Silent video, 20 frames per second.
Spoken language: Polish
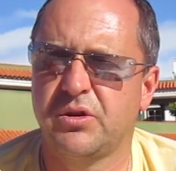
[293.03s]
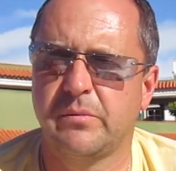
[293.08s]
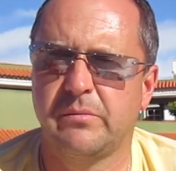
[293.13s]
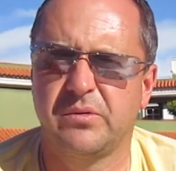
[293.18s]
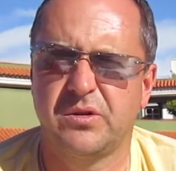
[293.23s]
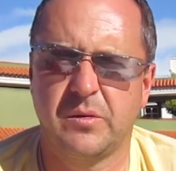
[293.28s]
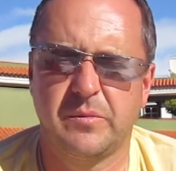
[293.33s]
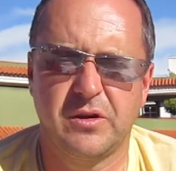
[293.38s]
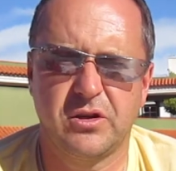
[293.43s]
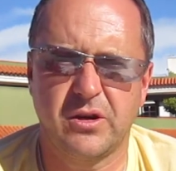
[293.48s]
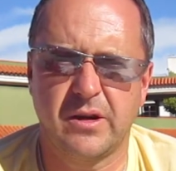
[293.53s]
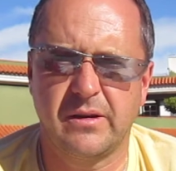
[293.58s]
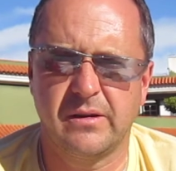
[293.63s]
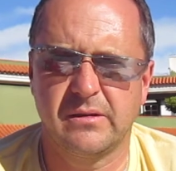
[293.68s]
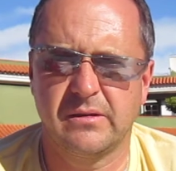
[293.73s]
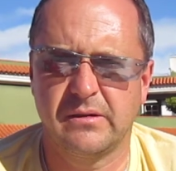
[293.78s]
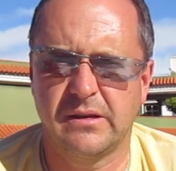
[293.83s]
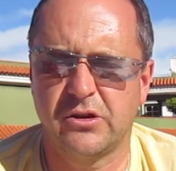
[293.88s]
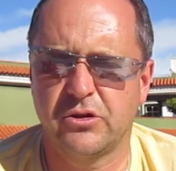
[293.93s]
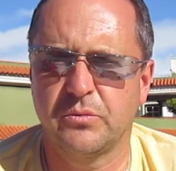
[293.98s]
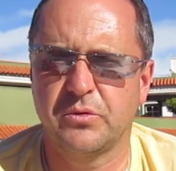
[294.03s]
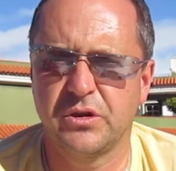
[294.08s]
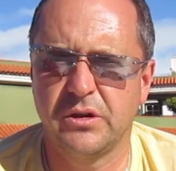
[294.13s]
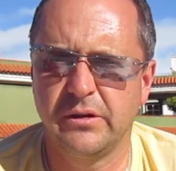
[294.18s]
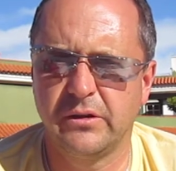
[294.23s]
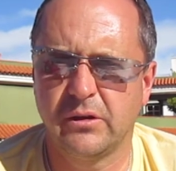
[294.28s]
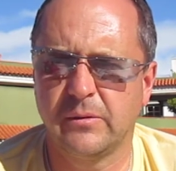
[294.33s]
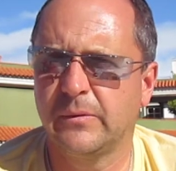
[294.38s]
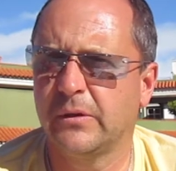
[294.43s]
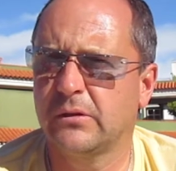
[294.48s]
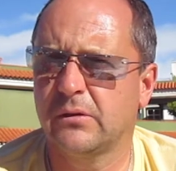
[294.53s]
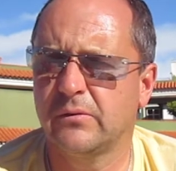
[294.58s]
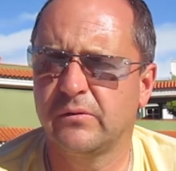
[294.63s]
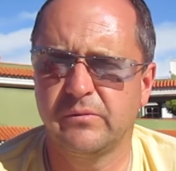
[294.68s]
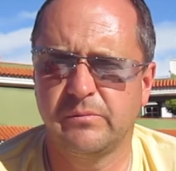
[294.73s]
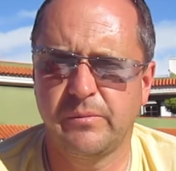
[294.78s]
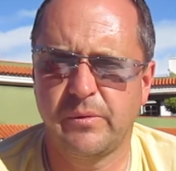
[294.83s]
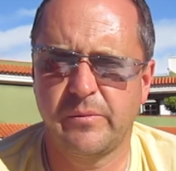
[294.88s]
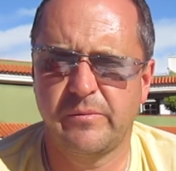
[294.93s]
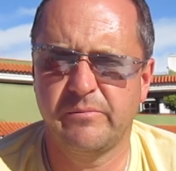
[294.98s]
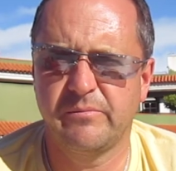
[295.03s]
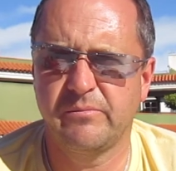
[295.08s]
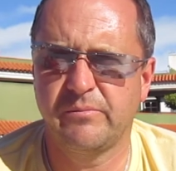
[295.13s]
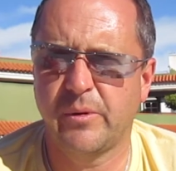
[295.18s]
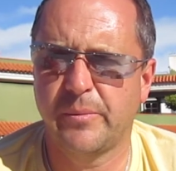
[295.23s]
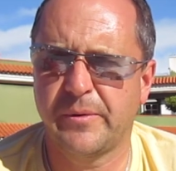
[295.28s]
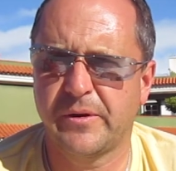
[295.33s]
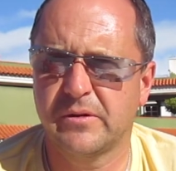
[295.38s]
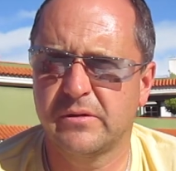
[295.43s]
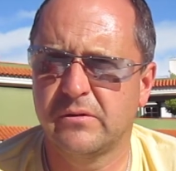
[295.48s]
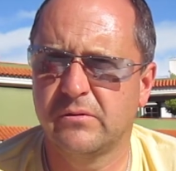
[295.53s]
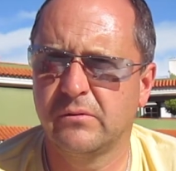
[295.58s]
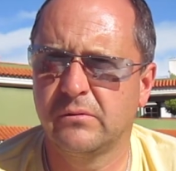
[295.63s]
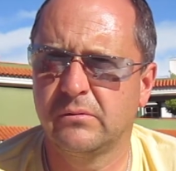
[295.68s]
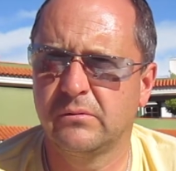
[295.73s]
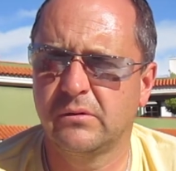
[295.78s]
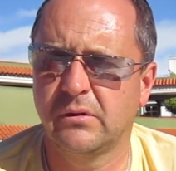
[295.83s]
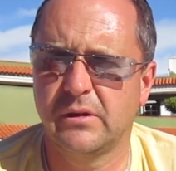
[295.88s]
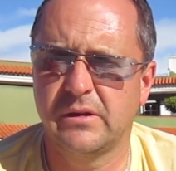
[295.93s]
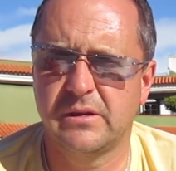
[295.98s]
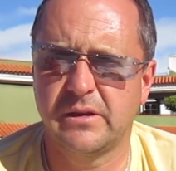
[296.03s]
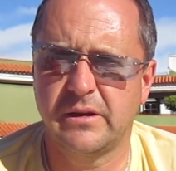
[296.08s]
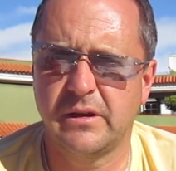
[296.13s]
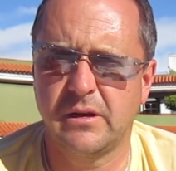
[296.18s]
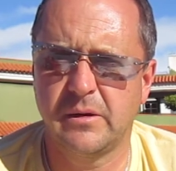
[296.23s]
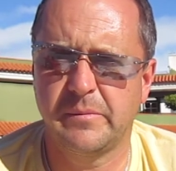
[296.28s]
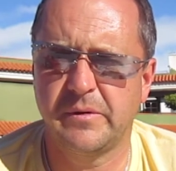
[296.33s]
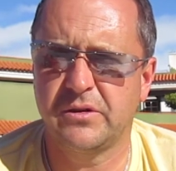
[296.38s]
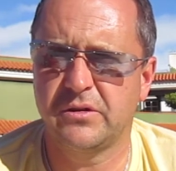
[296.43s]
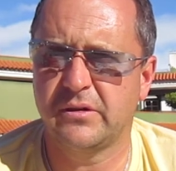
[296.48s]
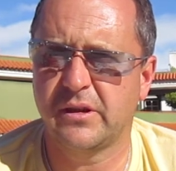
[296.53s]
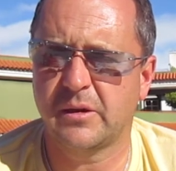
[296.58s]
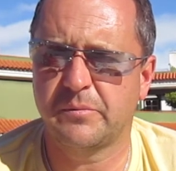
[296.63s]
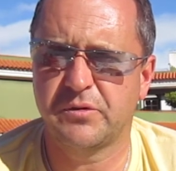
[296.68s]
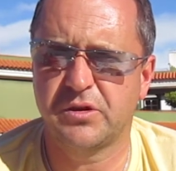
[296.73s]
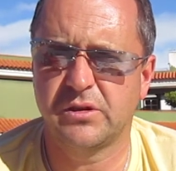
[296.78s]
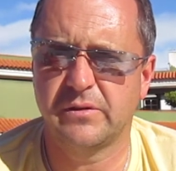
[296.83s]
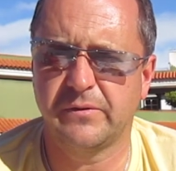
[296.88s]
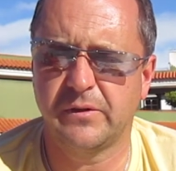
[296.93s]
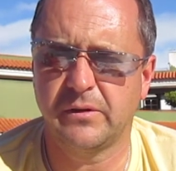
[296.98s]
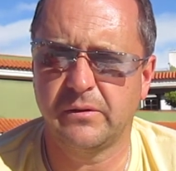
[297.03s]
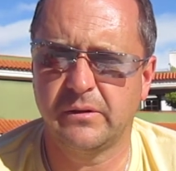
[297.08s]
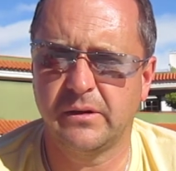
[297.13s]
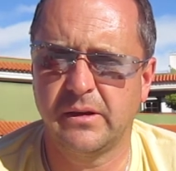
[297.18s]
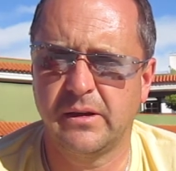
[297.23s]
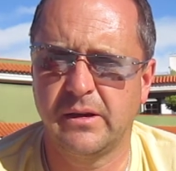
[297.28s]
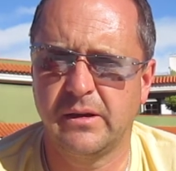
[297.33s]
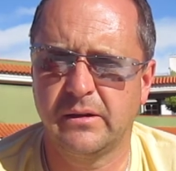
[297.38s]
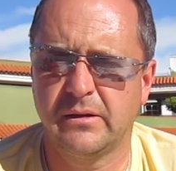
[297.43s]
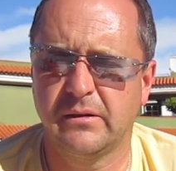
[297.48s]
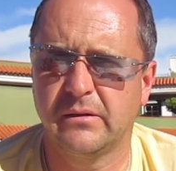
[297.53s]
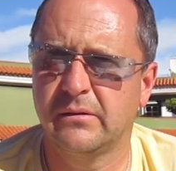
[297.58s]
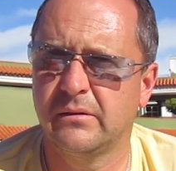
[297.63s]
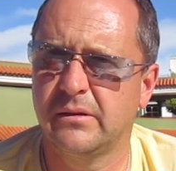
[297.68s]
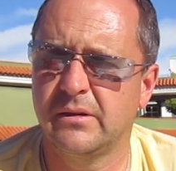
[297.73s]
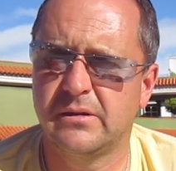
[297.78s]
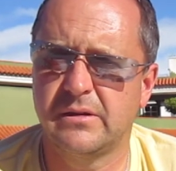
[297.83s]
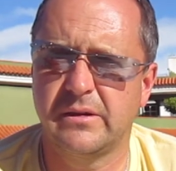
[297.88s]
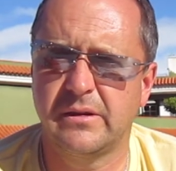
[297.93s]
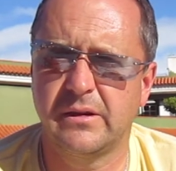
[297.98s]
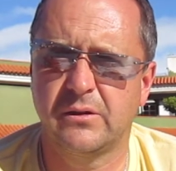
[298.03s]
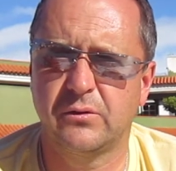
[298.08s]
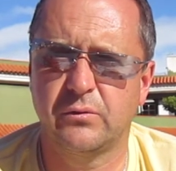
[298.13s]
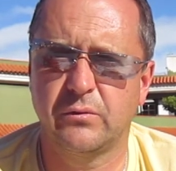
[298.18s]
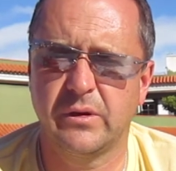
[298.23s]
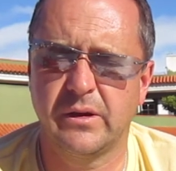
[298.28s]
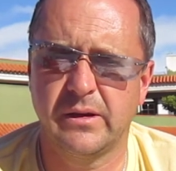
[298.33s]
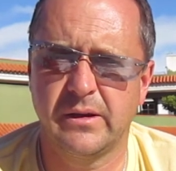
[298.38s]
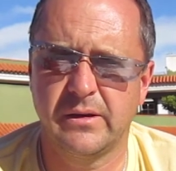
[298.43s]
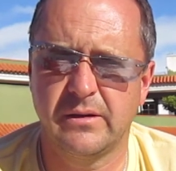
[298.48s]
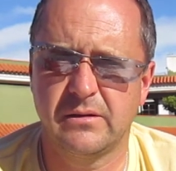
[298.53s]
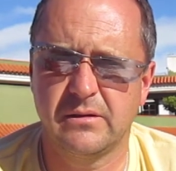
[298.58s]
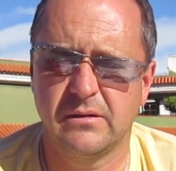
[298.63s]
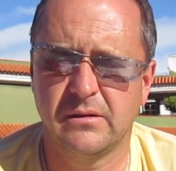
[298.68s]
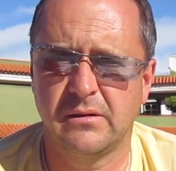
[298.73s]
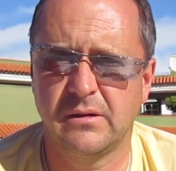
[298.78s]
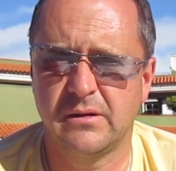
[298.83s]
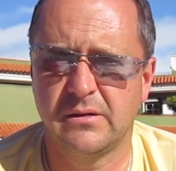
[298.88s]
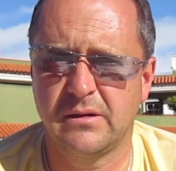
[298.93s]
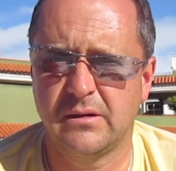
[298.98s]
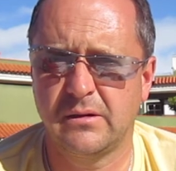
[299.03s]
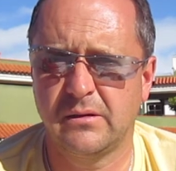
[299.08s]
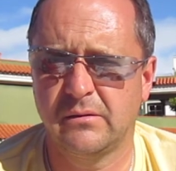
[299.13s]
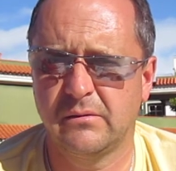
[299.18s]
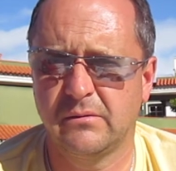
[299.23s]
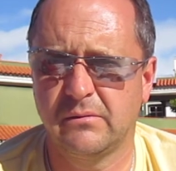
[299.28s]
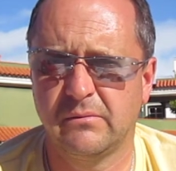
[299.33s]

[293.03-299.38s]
przemieszane z naszą śliną, no to po, prostu to jedzenie nie będzie tak przyswojone jak jedzenie, które jest jedzenie y,